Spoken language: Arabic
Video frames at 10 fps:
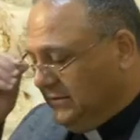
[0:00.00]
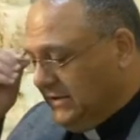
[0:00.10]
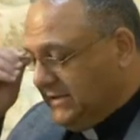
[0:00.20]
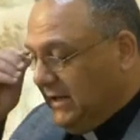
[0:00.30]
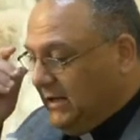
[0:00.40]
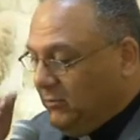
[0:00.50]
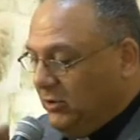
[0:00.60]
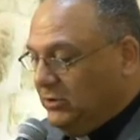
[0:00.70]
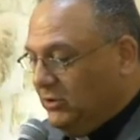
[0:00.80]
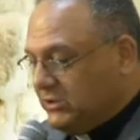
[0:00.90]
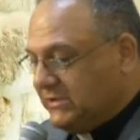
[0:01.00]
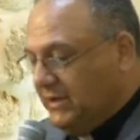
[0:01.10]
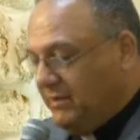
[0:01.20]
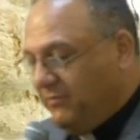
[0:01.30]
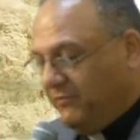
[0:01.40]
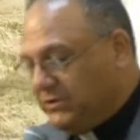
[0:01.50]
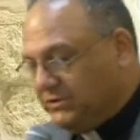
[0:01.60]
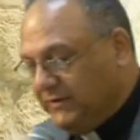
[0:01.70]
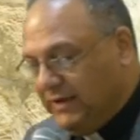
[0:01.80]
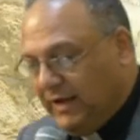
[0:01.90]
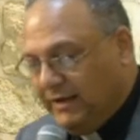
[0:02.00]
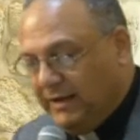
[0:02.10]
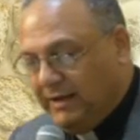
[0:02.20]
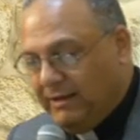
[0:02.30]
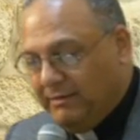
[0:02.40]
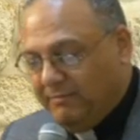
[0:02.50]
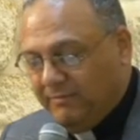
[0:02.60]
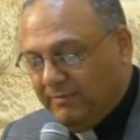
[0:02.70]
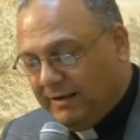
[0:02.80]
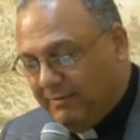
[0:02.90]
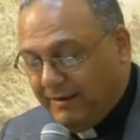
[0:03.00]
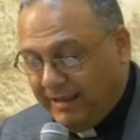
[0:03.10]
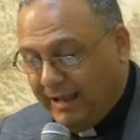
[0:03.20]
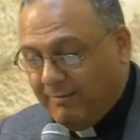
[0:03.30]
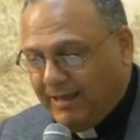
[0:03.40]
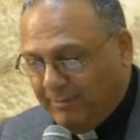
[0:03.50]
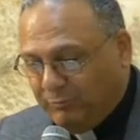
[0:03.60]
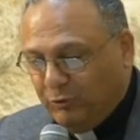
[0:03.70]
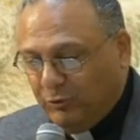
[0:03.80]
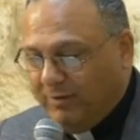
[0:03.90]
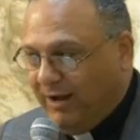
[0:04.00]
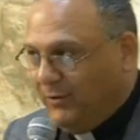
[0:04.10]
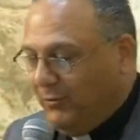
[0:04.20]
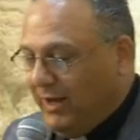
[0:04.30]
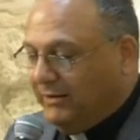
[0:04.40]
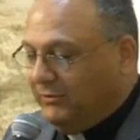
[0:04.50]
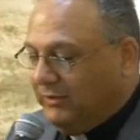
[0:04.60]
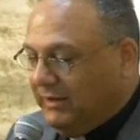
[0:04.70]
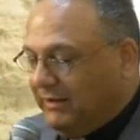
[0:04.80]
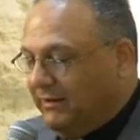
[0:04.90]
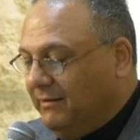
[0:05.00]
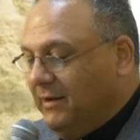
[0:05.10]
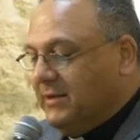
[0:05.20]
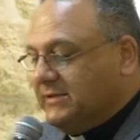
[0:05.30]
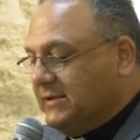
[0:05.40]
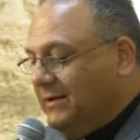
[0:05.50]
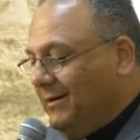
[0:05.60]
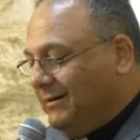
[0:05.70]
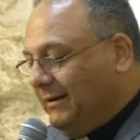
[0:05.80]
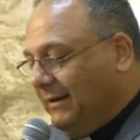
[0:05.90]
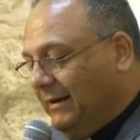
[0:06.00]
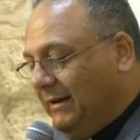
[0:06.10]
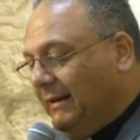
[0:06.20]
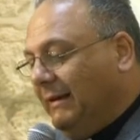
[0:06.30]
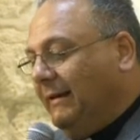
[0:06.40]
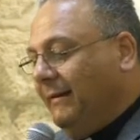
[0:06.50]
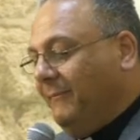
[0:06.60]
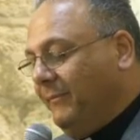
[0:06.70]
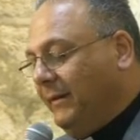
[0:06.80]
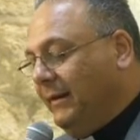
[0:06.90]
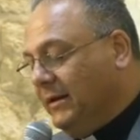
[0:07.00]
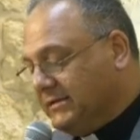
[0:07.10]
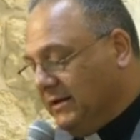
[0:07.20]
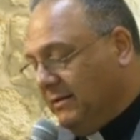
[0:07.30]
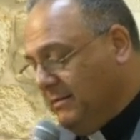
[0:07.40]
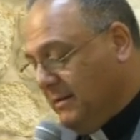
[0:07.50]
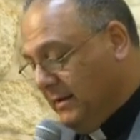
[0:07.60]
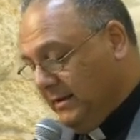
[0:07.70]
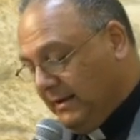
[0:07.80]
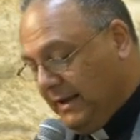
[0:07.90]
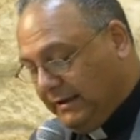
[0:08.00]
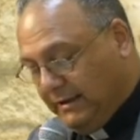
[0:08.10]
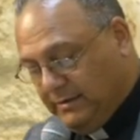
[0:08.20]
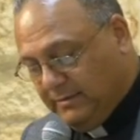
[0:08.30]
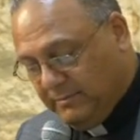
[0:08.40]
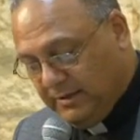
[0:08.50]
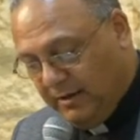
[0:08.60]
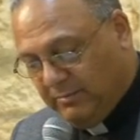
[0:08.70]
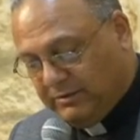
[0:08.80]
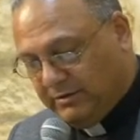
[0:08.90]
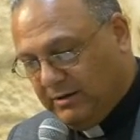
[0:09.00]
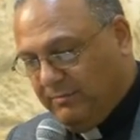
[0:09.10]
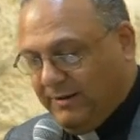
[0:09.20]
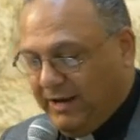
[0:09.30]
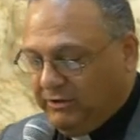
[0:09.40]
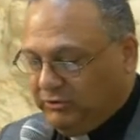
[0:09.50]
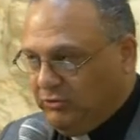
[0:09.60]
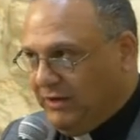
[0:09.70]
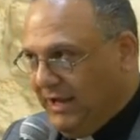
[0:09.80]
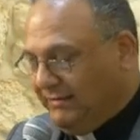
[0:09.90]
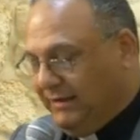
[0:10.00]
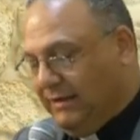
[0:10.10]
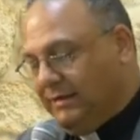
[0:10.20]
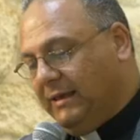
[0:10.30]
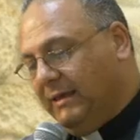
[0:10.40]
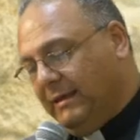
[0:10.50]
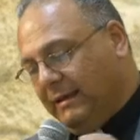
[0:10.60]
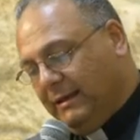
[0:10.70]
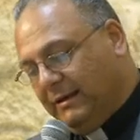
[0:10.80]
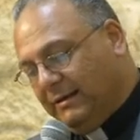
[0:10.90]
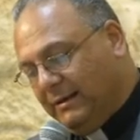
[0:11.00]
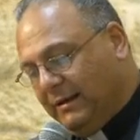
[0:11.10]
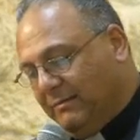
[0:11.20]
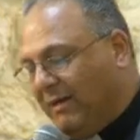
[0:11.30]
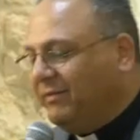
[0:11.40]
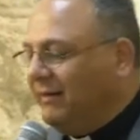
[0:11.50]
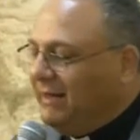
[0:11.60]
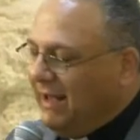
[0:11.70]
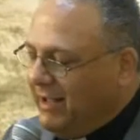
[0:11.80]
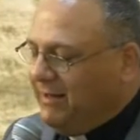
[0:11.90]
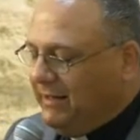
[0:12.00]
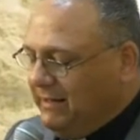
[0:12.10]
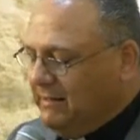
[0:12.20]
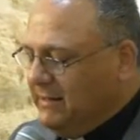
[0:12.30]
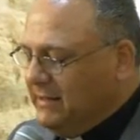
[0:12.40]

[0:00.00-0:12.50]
تستغربوا أنه القصة ما فيش فيها علاقة كما يبدو مع عنوان وسياق العظة لكن بنعمة الرب راح تكون هذه هي المثل العملي